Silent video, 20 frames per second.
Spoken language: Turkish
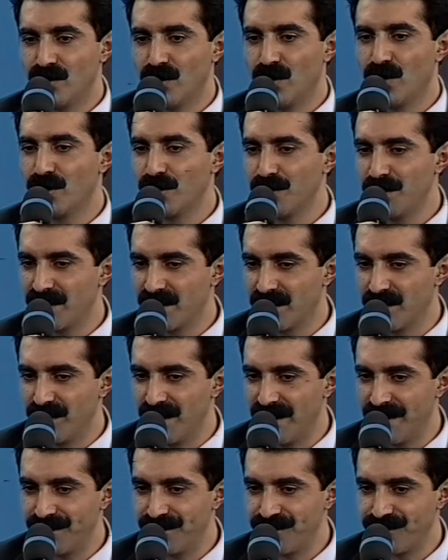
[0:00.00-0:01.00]
doğru
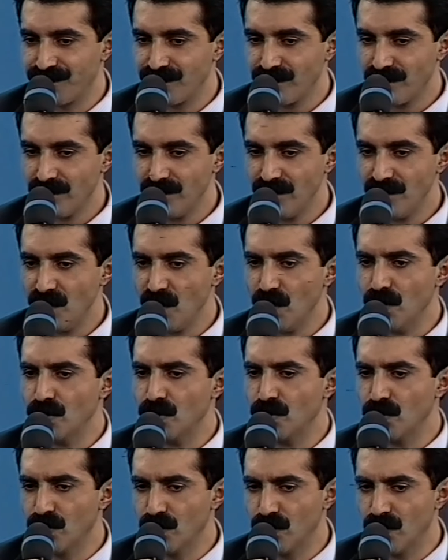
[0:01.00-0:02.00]
biçimde
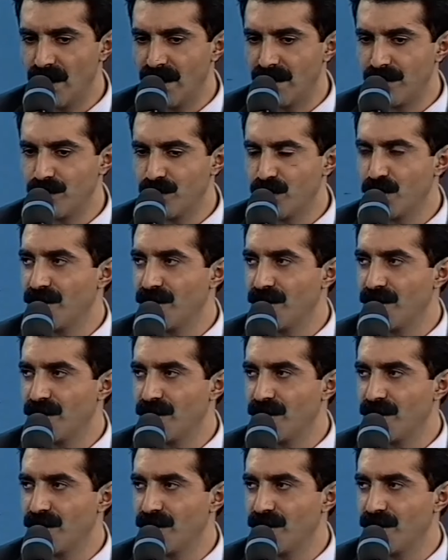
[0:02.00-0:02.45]
sundular.